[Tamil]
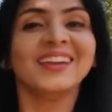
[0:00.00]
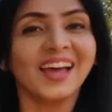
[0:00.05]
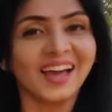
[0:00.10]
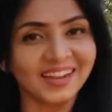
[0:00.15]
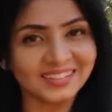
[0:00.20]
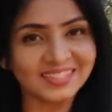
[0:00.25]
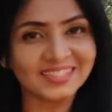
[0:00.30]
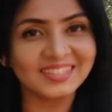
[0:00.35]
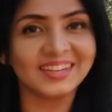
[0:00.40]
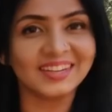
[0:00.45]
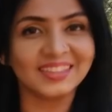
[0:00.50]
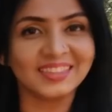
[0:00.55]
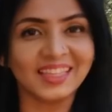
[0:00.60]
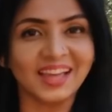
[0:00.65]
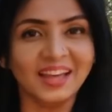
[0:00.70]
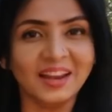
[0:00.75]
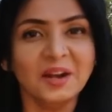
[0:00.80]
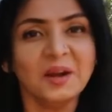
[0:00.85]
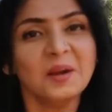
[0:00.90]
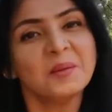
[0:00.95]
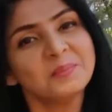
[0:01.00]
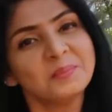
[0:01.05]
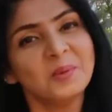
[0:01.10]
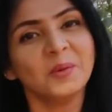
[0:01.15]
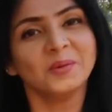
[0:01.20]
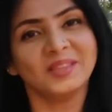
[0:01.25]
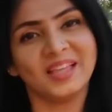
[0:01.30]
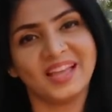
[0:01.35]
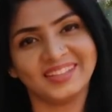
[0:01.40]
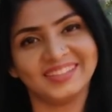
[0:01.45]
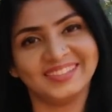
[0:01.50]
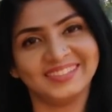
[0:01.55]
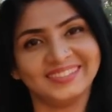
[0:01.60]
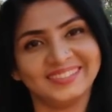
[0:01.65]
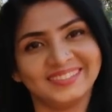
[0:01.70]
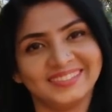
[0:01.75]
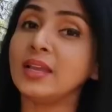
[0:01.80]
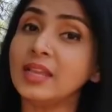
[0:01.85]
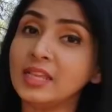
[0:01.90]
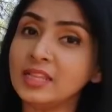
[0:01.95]
நான் சிரித்தா போதாது
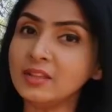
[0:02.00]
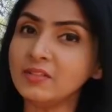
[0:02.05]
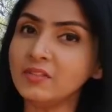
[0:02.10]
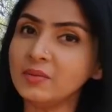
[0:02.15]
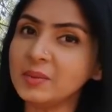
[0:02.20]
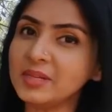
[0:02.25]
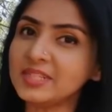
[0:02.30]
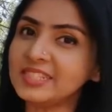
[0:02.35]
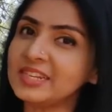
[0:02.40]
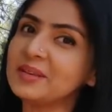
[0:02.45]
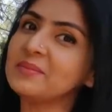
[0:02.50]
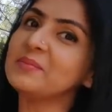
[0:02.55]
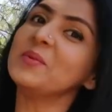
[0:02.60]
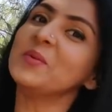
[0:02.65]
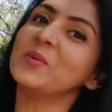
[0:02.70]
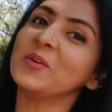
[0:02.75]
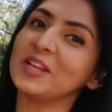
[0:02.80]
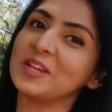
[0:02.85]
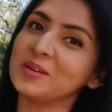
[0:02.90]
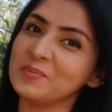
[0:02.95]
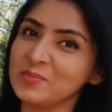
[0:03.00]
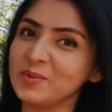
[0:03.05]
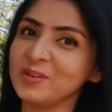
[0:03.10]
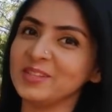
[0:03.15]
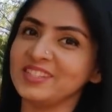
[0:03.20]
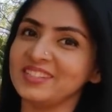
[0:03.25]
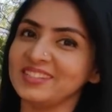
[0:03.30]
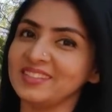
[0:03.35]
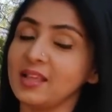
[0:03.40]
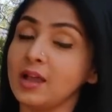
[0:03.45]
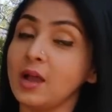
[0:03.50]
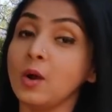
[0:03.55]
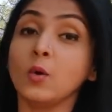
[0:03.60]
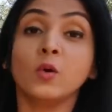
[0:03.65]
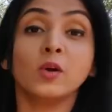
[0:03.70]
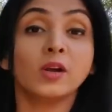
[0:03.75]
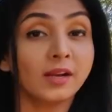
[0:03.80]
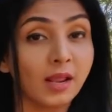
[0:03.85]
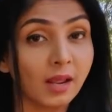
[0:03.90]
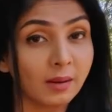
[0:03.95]
இந்த விமர்சனம் உங்களுக்கு பிடிச்சிருந்தா
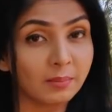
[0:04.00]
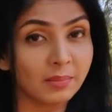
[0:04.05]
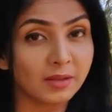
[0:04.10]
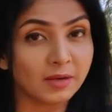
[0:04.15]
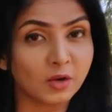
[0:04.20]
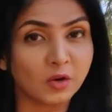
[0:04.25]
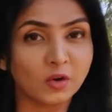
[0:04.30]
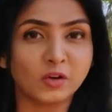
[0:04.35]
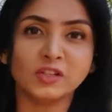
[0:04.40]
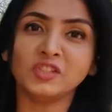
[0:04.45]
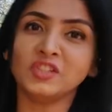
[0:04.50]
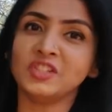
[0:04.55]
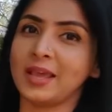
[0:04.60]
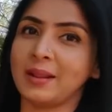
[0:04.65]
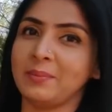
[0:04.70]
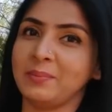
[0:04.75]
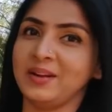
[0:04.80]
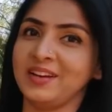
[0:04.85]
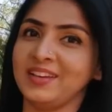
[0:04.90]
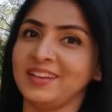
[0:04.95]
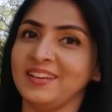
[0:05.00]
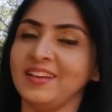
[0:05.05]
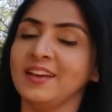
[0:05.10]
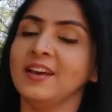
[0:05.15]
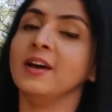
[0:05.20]
உங்கள் நண்பர்களோட ஷேர் பண்ணுங்க